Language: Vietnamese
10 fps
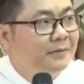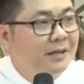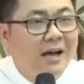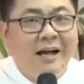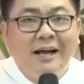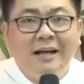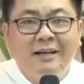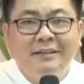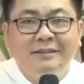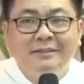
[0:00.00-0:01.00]
Đó.
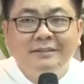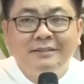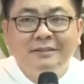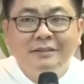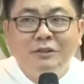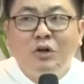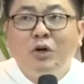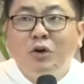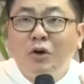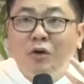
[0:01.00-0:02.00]

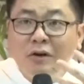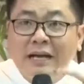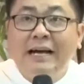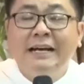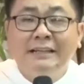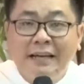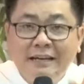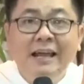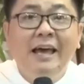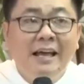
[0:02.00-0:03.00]
Rồi còn có cả các
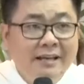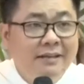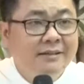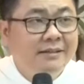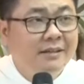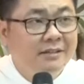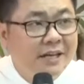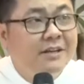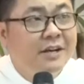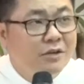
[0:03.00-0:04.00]
thánh lễ
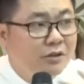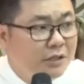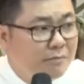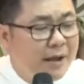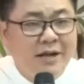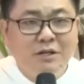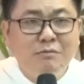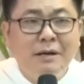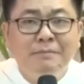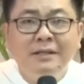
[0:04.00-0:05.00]
dành riêng cho Đức Mẹ
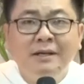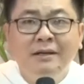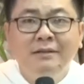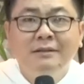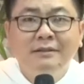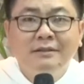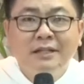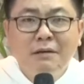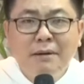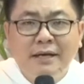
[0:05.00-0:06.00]
trong năm nữa.
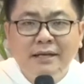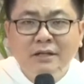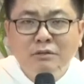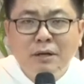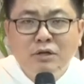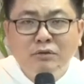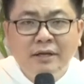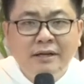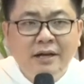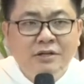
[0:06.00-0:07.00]
Các bạn nhớ có bao nhiêu
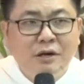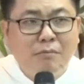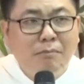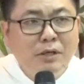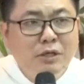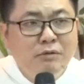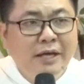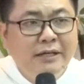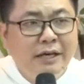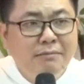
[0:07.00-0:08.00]
thánh lễ trọng, bao nhiêu
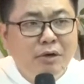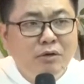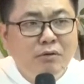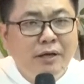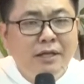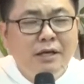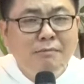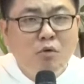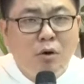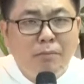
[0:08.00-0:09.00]
lễ kính, bao nhiêu lễ nhớ
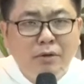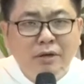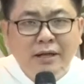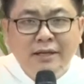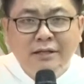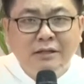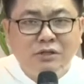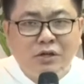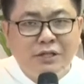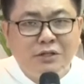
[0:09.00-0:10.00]
buộc, bao nhiêu lễ nhớ tự
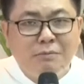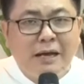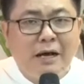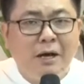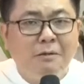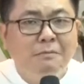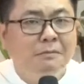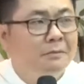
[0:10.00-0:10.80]
do dành cho mẹ không?